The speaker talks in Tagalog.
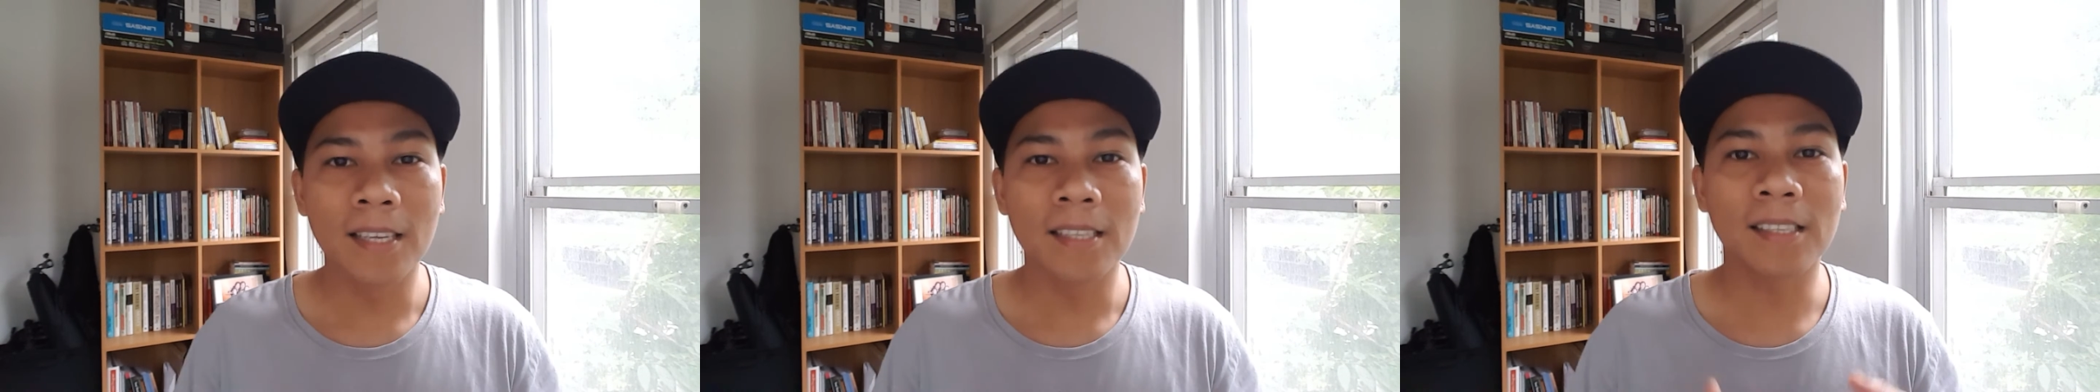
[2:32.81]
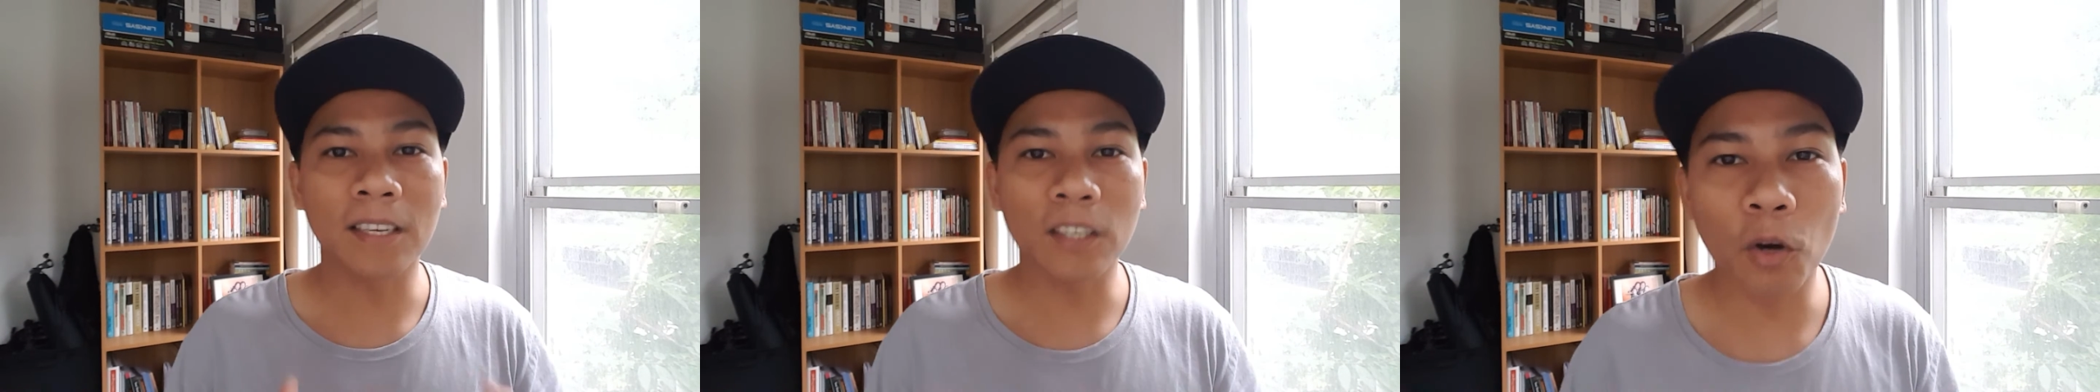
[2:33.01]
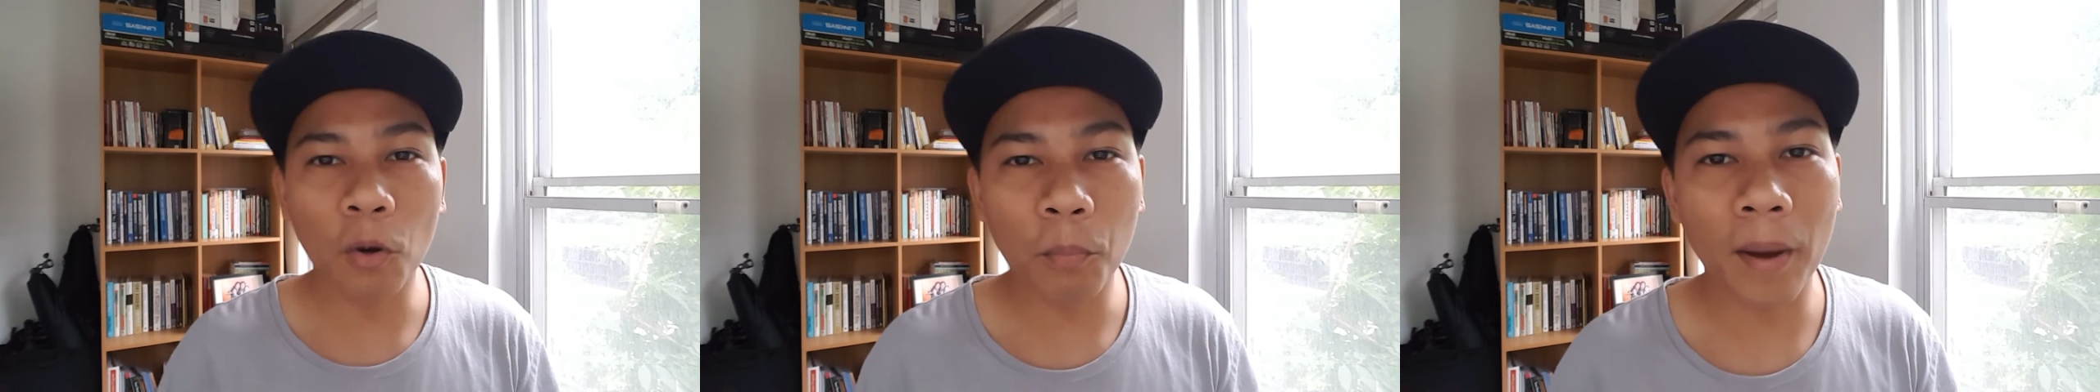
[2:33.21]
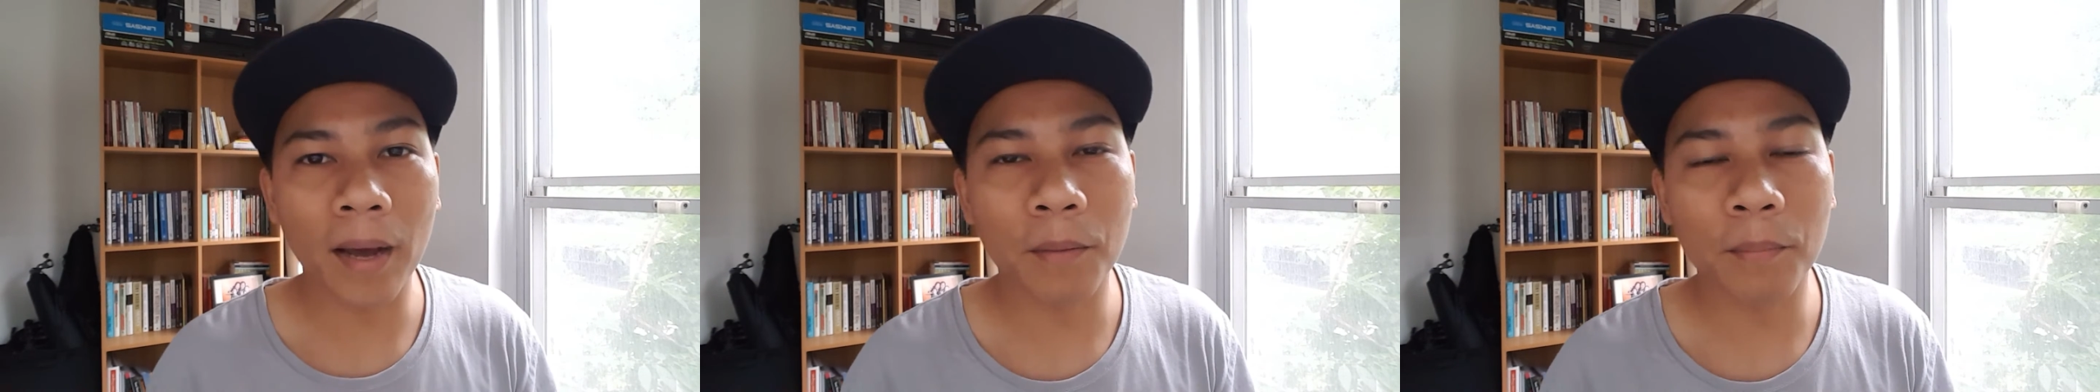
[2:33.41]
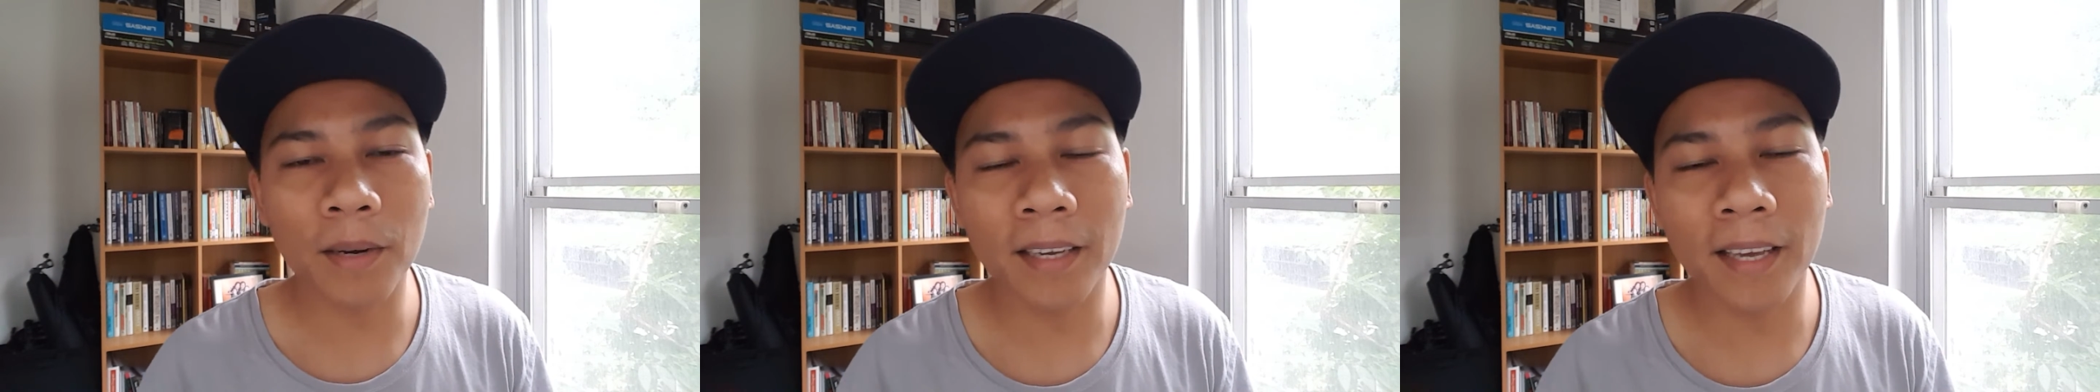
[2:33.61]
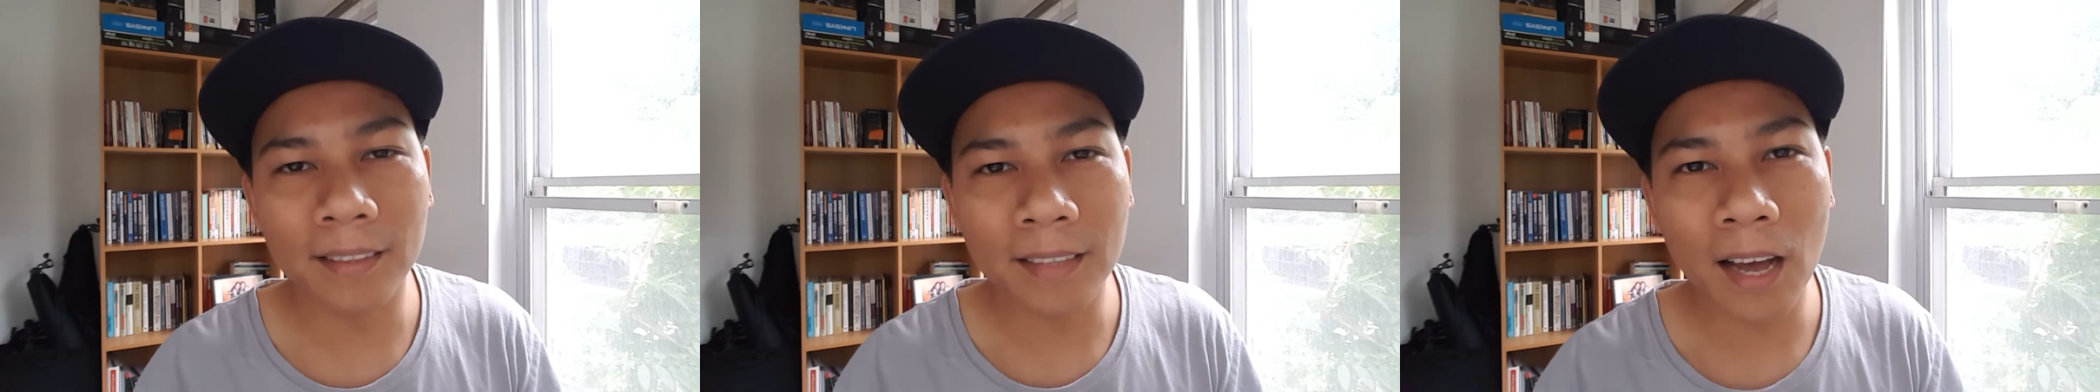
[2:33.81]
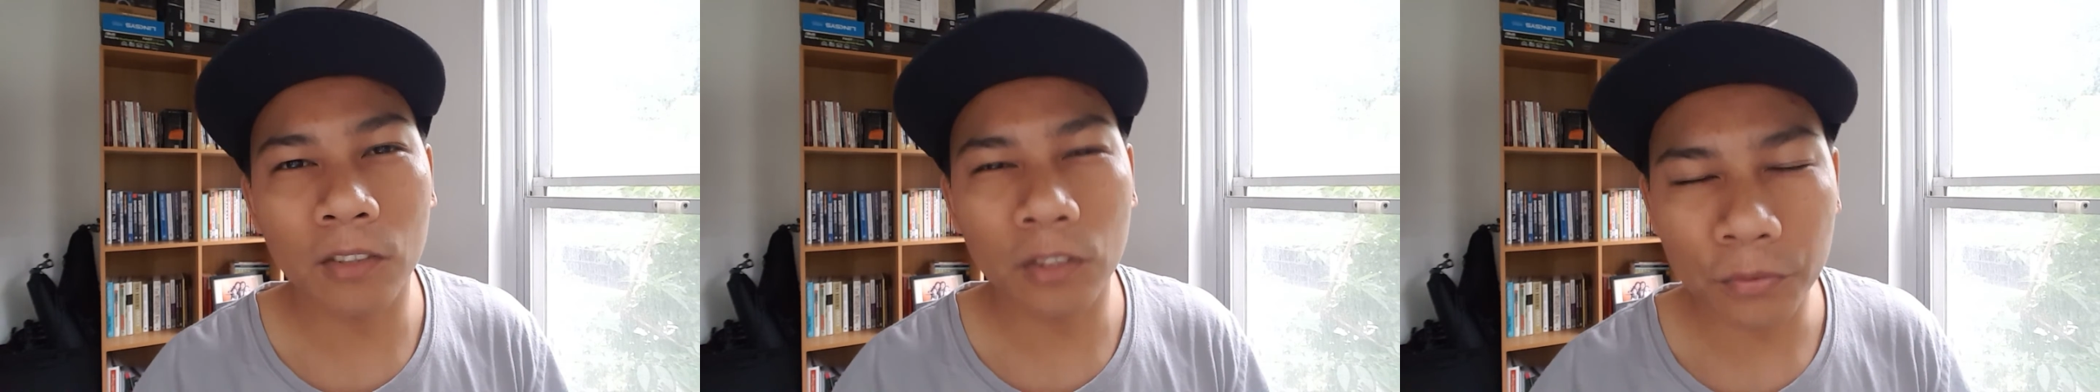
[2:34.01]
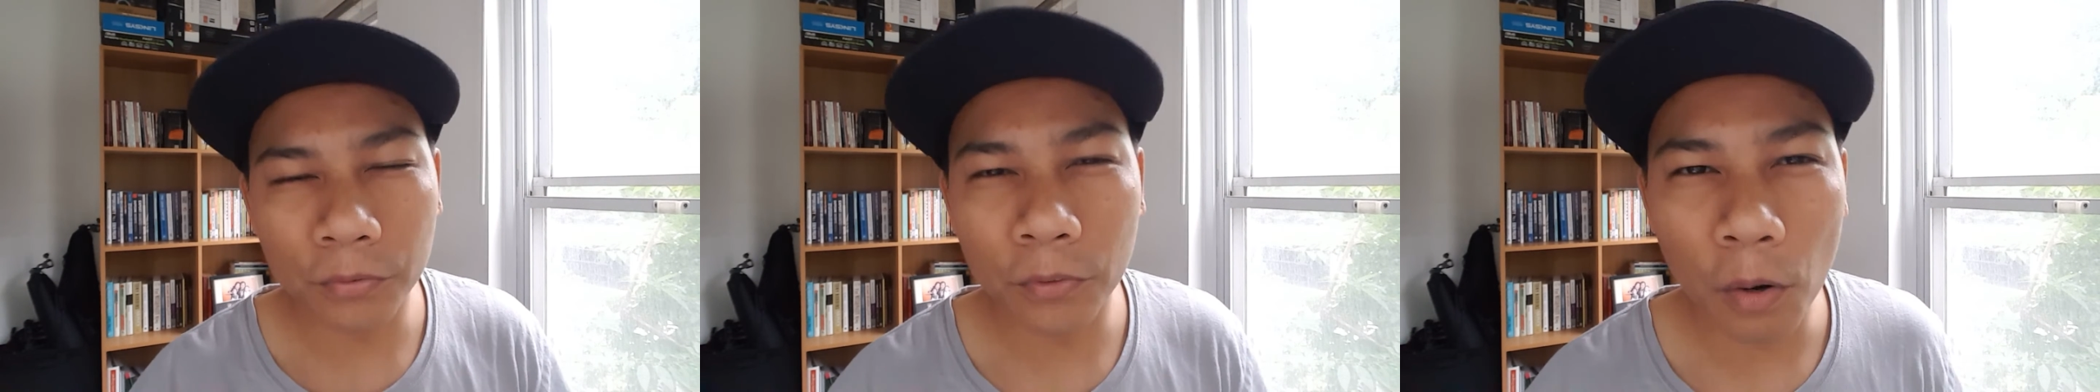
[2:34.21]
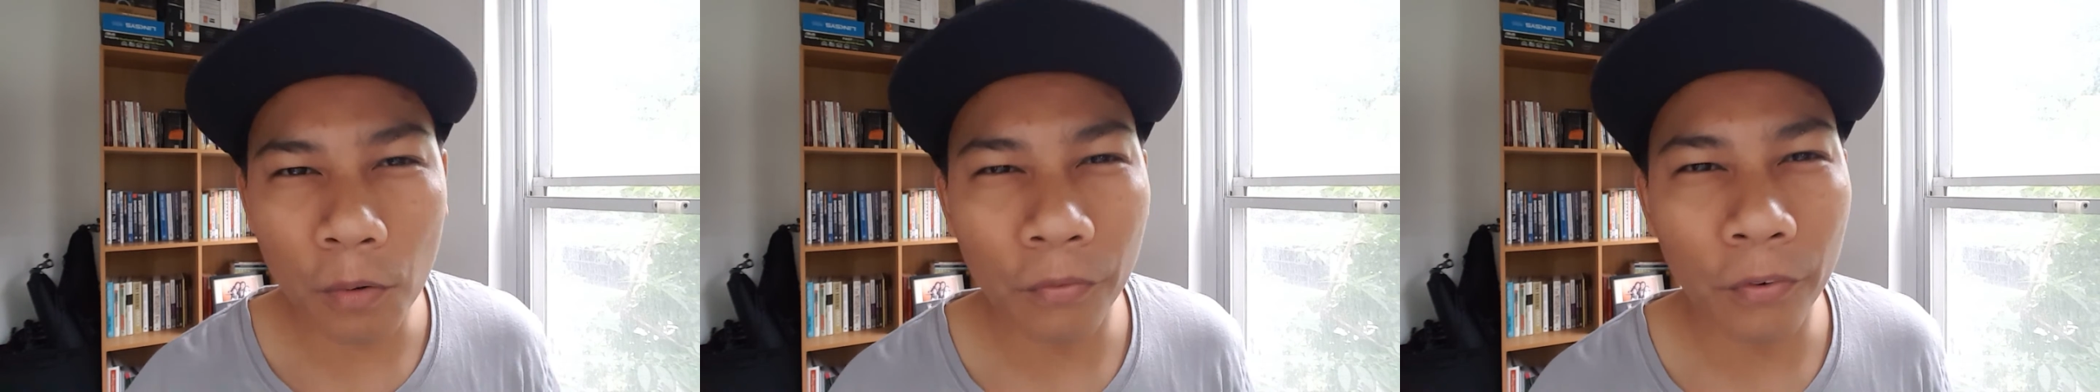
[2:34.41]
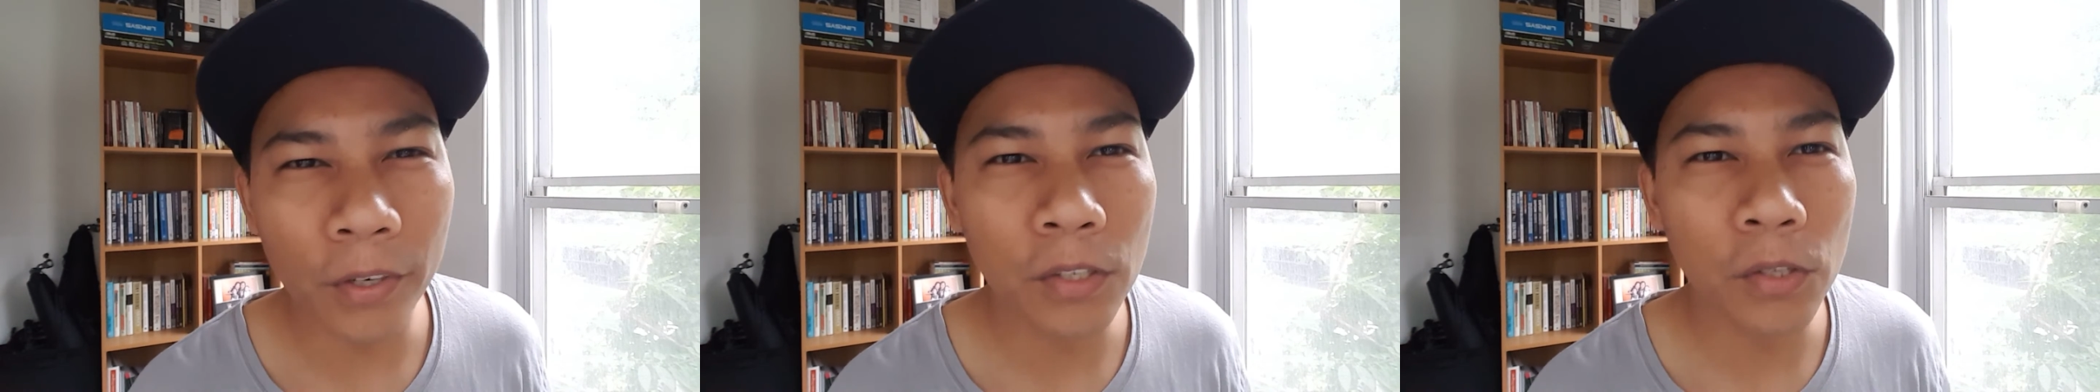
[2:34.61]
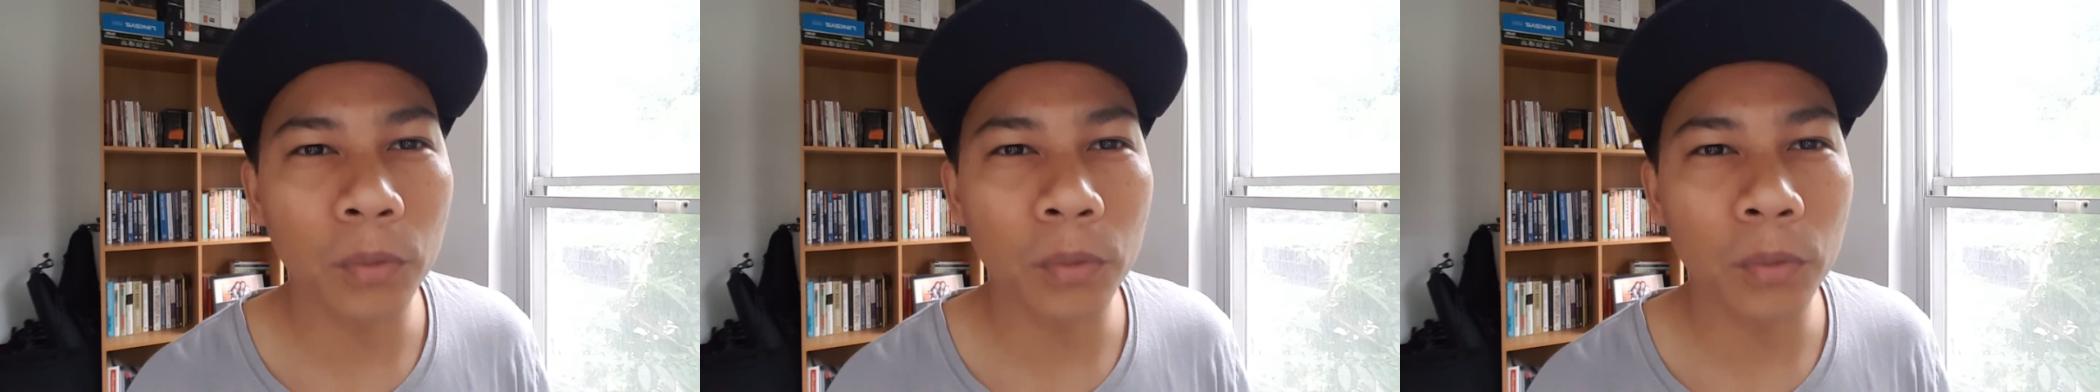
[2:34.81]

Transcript: sa'yo para mag-get out of comfort